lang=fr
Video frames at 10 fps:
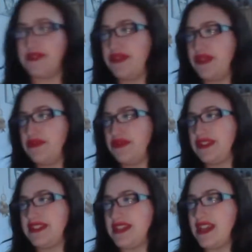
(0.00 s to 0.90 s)
pour les
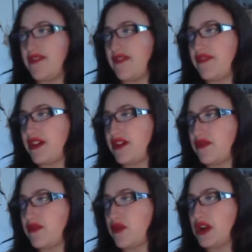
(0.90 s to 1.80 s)
protéger. Elle va faire
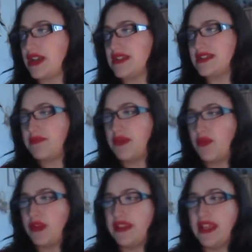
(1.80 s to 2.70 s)
euh, croire qu'il
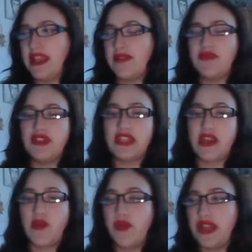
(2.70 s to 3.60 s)
s'appellent Wendell et
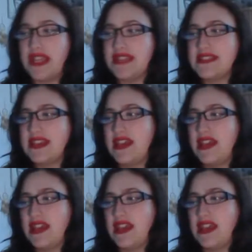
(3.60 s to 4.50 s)
Monica Wilkins
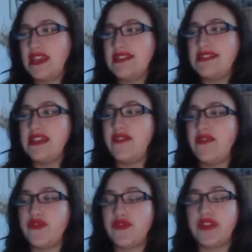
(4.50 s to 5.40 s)
et qu'ils désirent
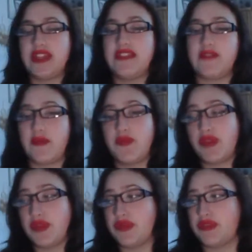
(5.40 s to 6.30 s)
vivre en Australie. C'est vraiment
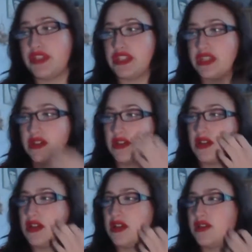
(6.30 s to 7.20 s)
pour les protéger.
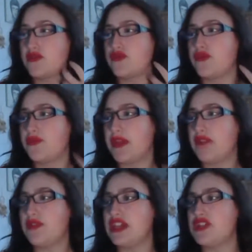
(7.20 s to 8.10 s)
Donc son
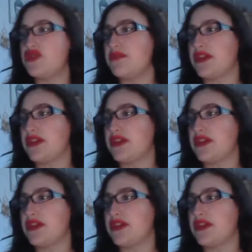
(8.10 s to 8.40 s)
père, lui, est joué